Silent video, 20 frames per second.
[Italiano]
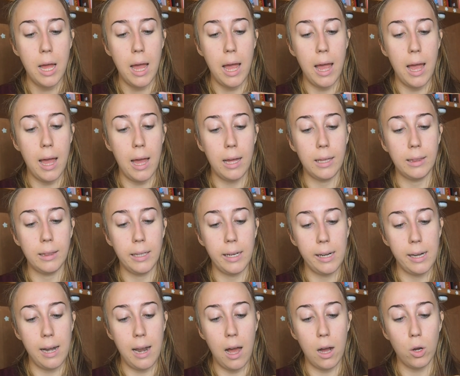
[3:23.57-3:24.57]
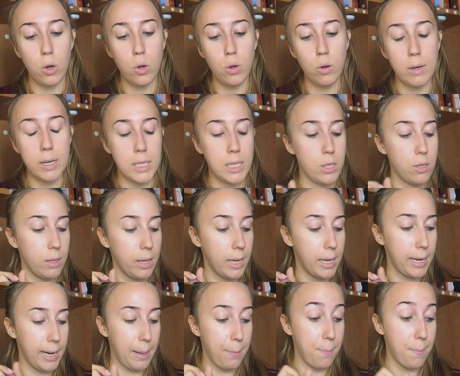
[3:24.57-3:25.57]
è nella colorazione
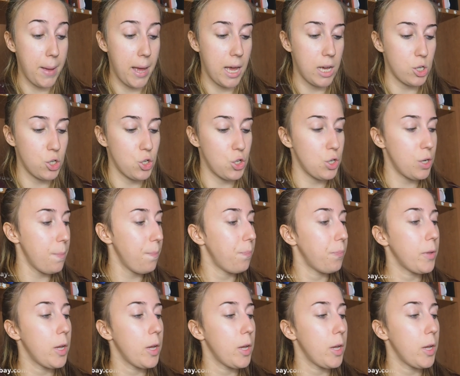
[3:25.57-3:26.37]
cream beige